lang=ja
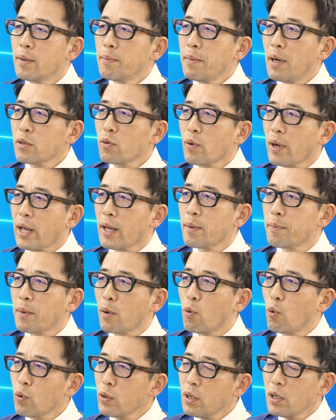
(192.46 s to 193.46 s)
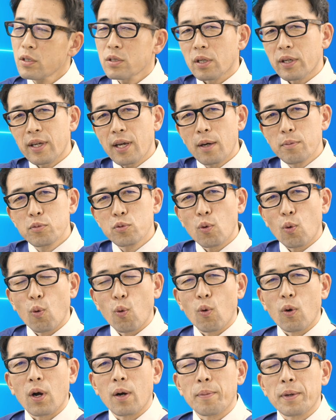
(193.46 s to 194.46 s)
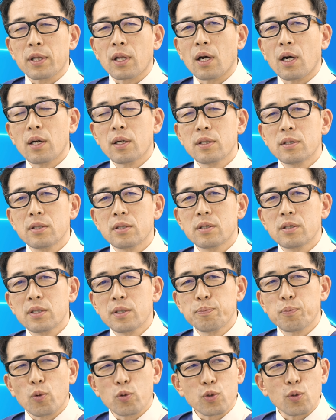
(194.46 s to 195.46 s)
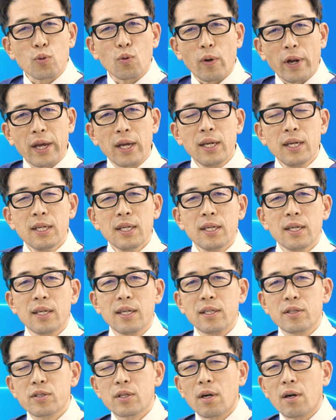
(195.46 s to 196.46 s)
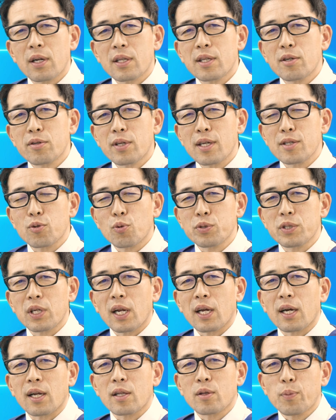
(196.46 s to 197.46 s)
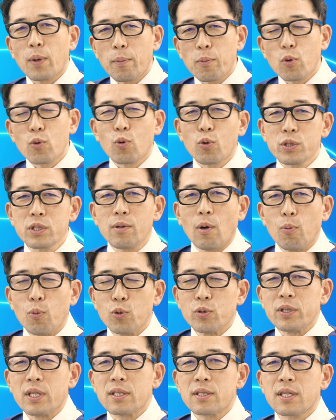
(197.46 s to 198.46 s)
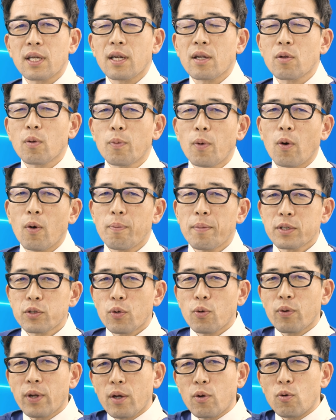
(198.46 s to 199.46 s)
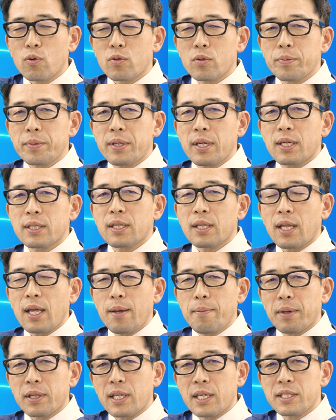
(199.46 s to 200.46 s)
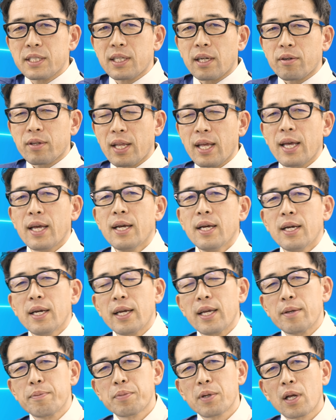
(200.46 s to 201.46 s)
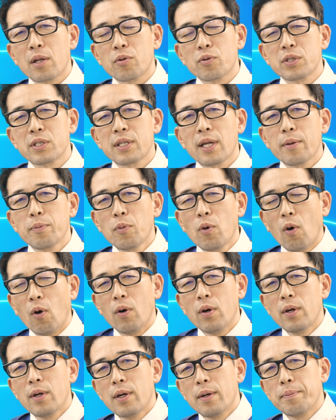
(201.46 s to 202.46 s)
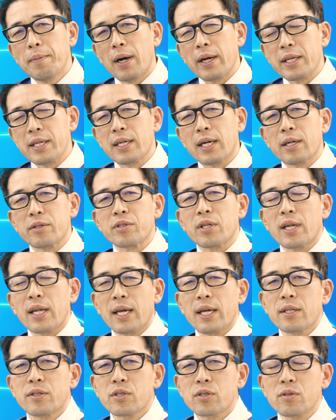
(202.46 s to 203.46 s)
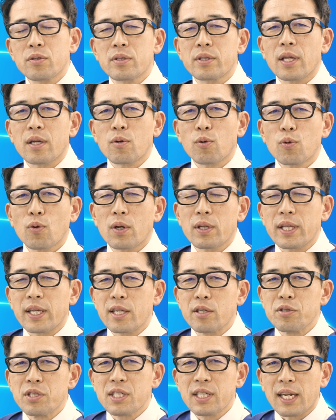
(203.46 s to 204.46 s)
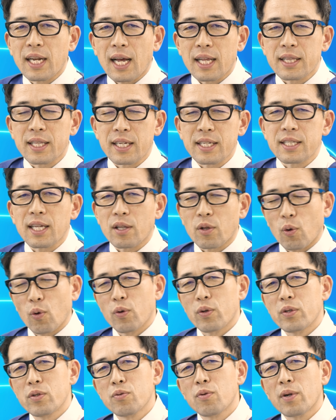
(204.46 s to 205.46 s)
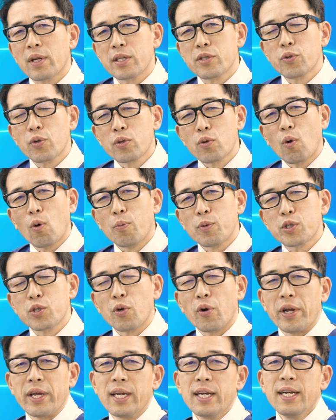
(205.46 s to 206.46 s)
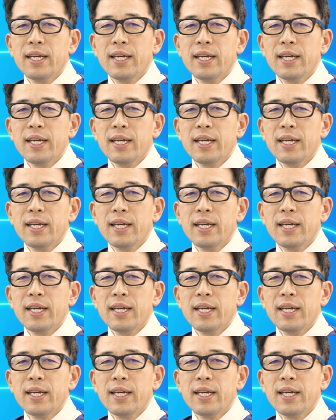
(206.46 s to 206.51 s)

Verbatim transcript: まあ、あとね、まあ、ここに関しては CAM の方がまだ、一歩ちょっとね、えー、使われてるケース多いんじゃないかなと、まあ、僕個人は思うんですけれども、まあ、それをねこう組み合わせて、まあ、デジタルでインプラント自体もまあ、インハウスでね作っていくことができる時代になってきたというのは、ね、非常にこう面白い、